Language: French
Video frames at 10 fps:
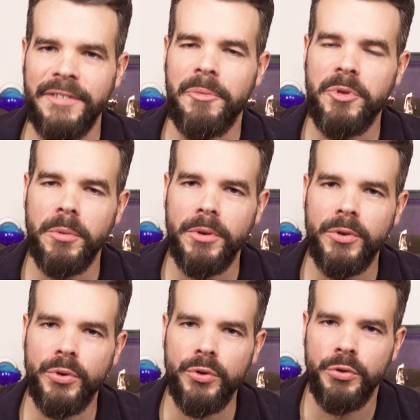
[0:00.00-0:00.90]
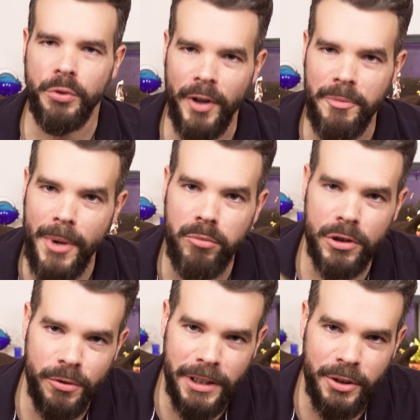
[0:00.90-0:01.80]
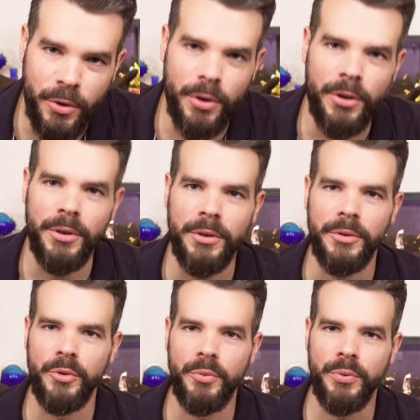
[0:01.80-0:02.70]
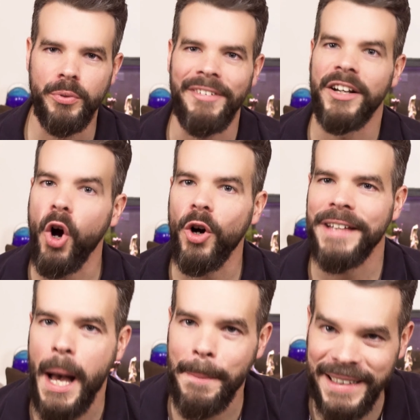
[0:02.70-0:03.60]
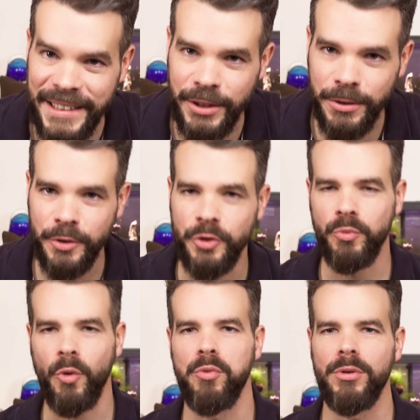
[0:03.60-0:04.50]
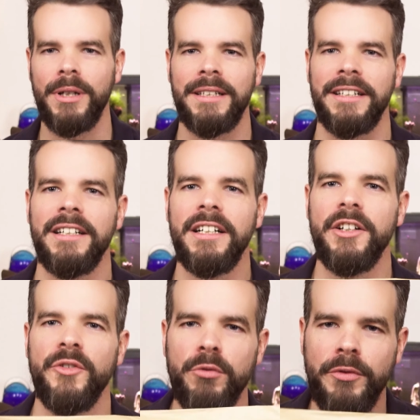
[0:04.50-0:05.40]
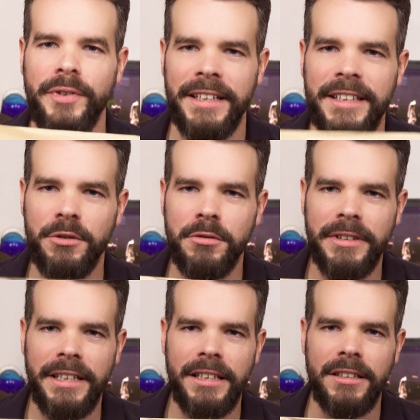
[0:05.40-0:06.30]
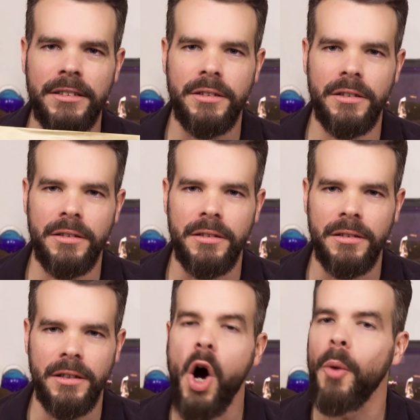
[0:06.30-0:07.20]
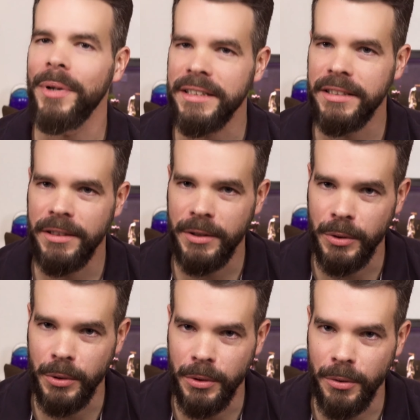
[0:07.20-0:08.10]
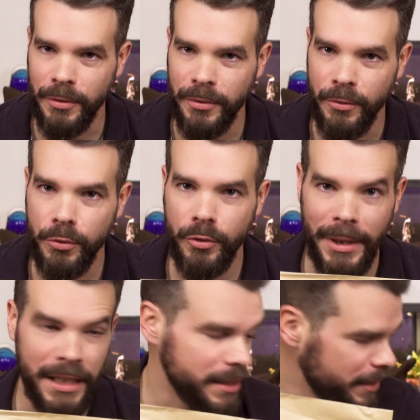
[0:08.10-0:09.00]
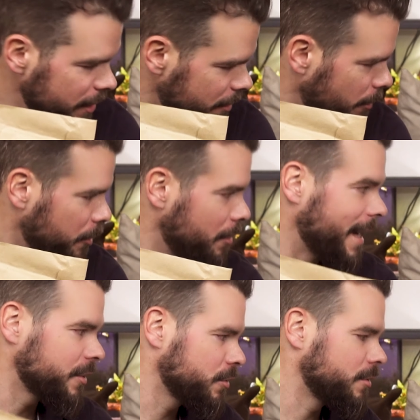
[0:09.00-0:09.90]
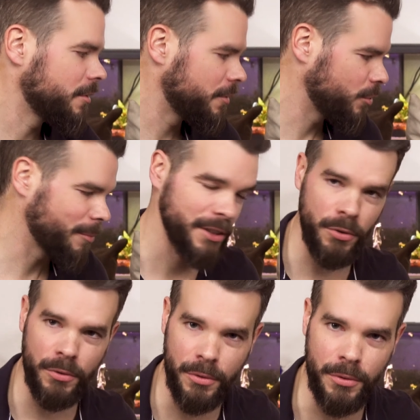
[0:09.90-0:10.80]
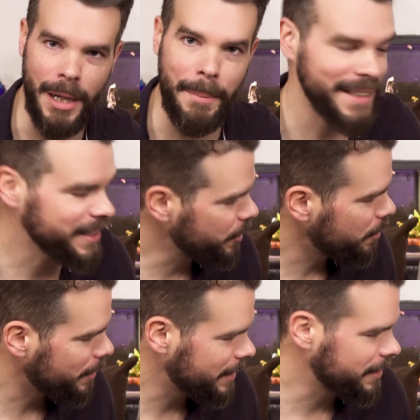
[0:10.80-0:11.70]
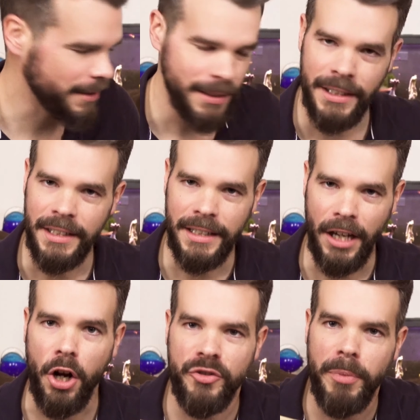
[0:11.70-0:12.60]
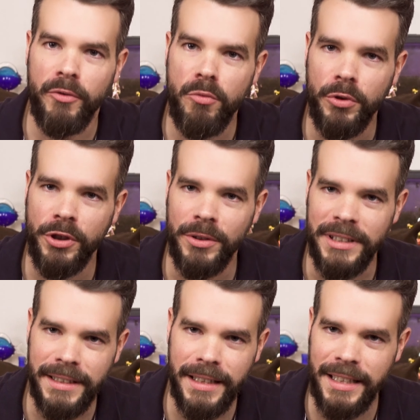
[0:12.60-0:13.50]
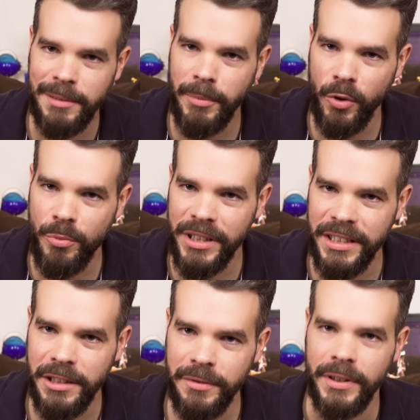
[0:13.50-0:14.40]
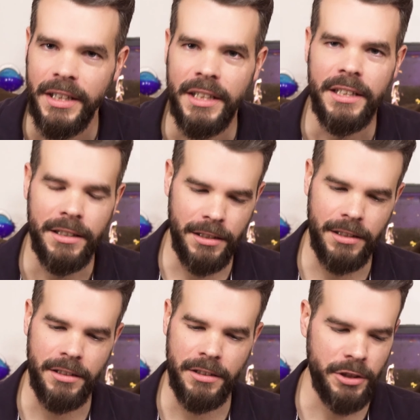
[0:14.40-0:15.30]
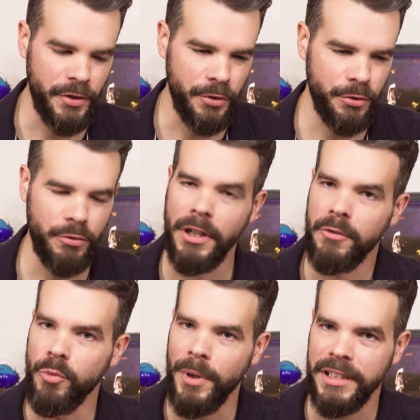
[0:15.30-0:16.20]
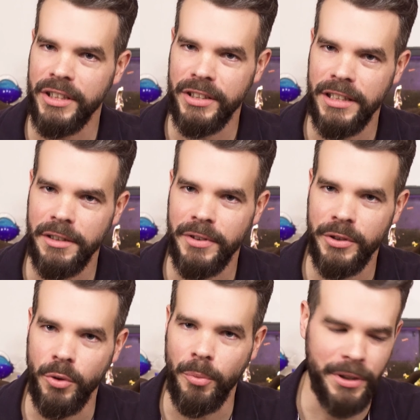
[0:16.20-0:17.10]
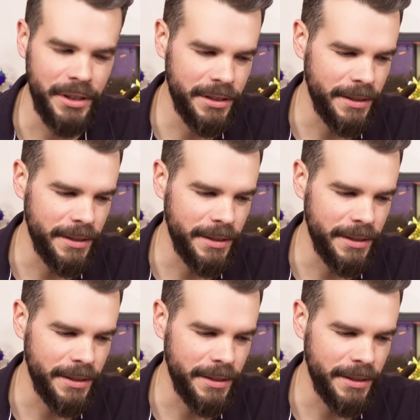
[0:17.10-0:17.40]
Ça fait un petit moment que je surveille ma boîte aux lettres euh, depuis avec grande impatience pour pouvoir vous faire découvrir euh, en partie ce nouveau magazine. Bah oui, bah attends, euh, sois pas trop impatient. Hein. Alors, je peux vais pas vous montrer en détail, hein, c'est pas l'objectif. Euh, je vais juste voilà, vous partager l'effet de surprise.